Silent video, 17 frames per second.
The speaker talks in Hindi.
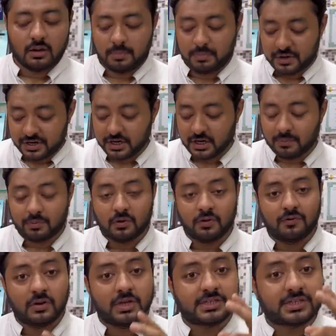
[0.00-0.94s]
पीटी
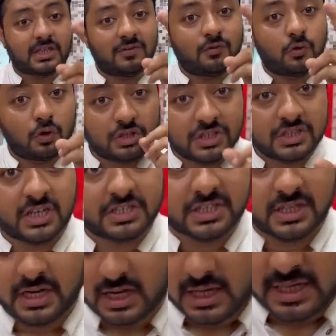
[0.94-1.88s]
अप्रूव इसके अंदर फोर जी नेट
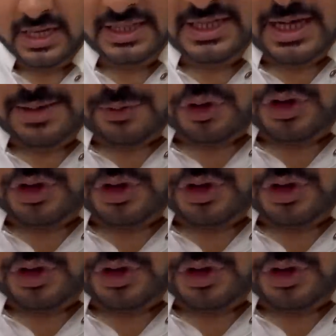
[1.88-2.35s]
चलेगा यानी आप